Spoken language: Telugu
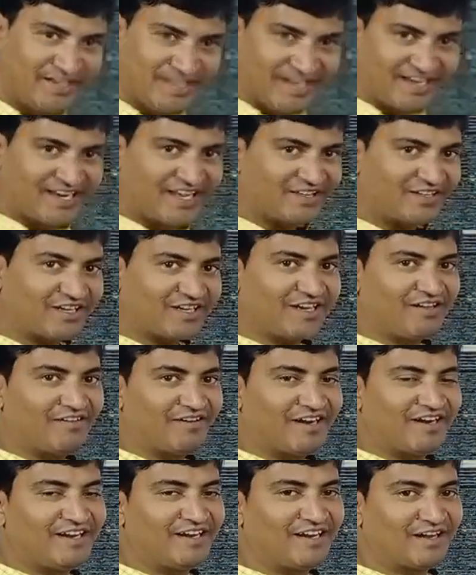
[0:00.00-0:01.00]
ఇక ఎన్ని
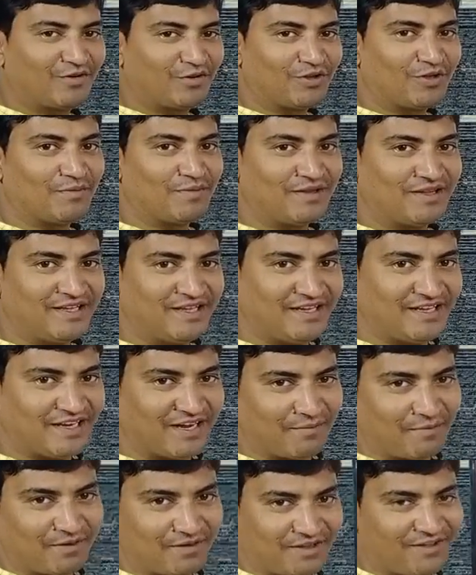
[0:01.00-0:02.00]
అందట్లేవని నిన్న కొంతమంది
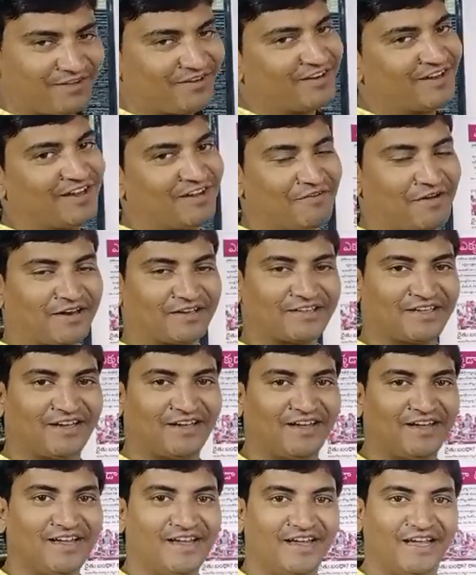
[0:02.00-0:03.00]
నిన్న మనం చదివినాం వార్త
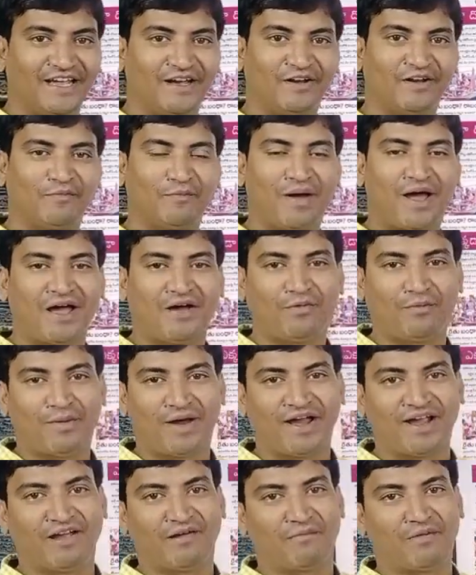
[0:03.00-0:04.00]
ఏమైనా మా
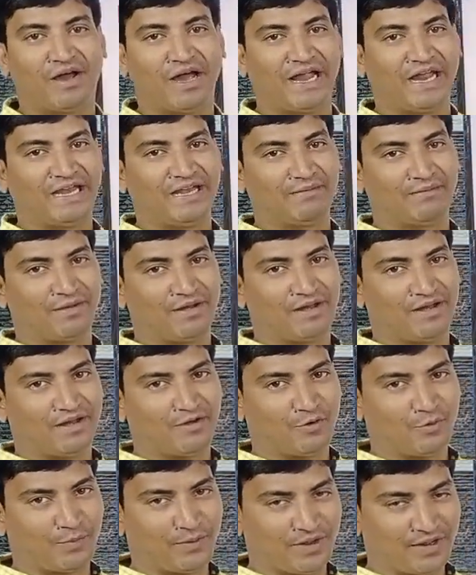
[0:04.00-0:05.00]
మా మా మా
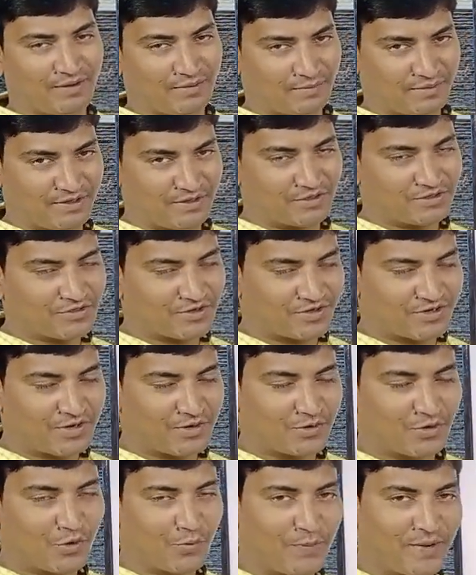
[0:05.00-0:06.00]
ఉప
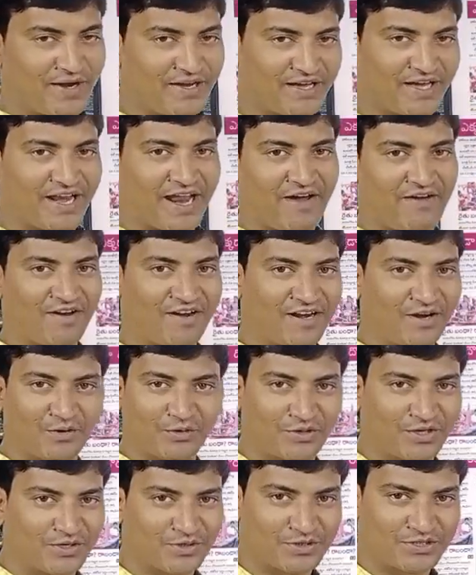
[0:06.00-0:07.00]
నియోజకవర్గంలో కూడా ఉప ఎన్నిక రావాలని
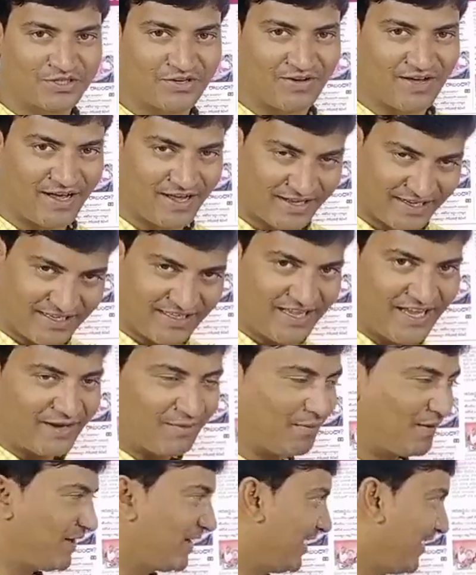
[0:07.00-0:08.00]
అడుగుతున్నారు చూసిన గీదే
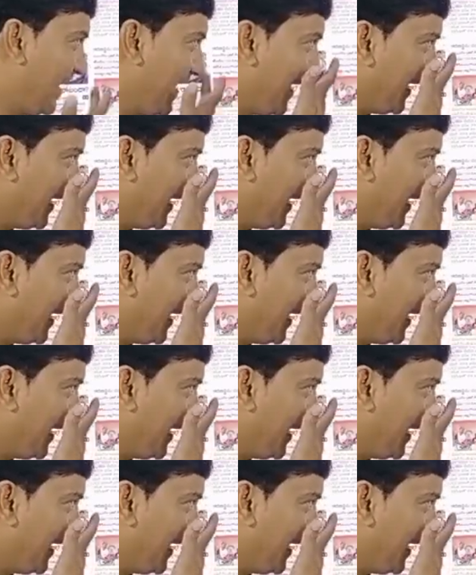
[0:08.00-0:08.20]
అనమాట